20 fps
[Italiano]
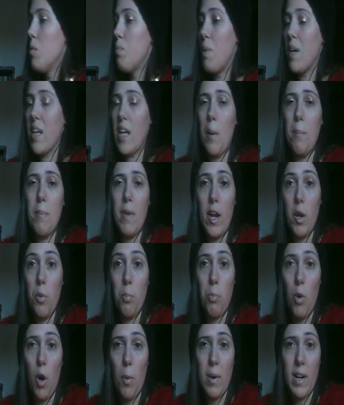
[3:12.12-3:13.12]
Per cambiare
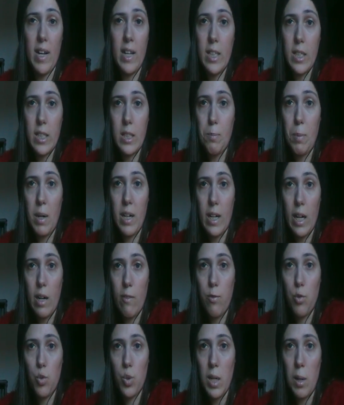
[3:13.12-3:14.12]
un po', perché andiamo sempre al
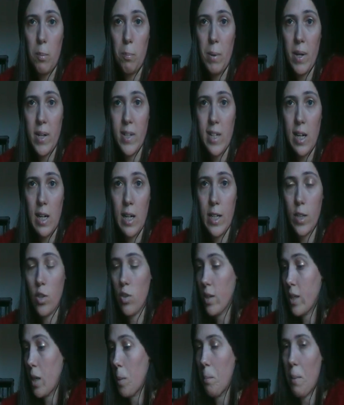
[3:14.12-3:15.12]
Carrefour, al Penny, al
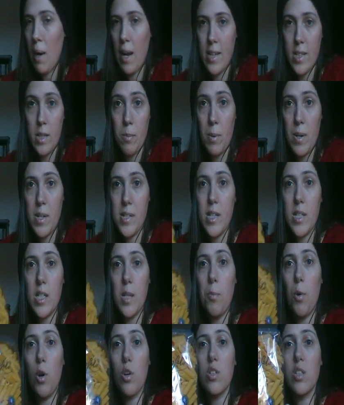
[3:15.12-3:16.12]
Lidl, che palle, sempre gli
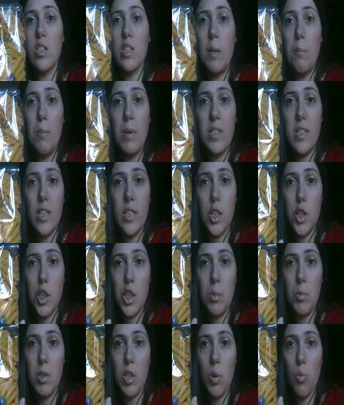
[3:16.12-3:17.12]
stessi posti, sempre gli stessi
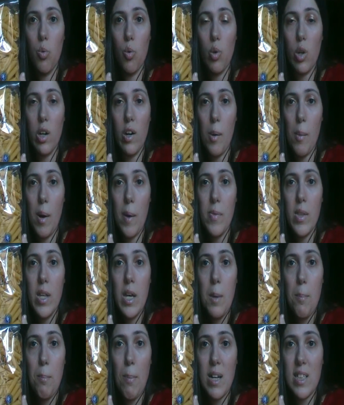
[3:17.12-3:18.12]
cibi, comunque vabbè.
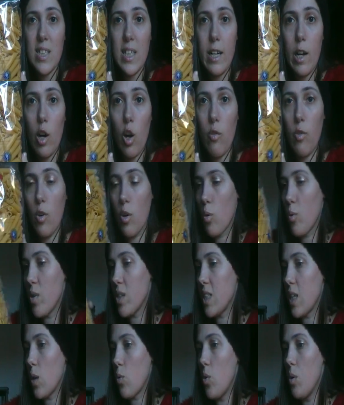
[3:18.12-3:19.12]
Pasta garofalo
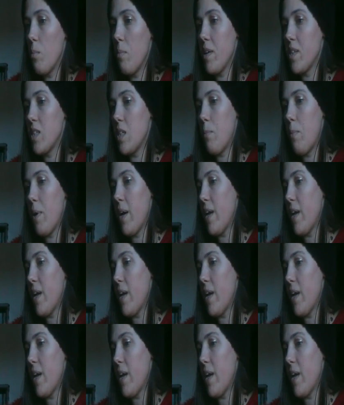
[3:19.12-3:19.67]
questa qui mezze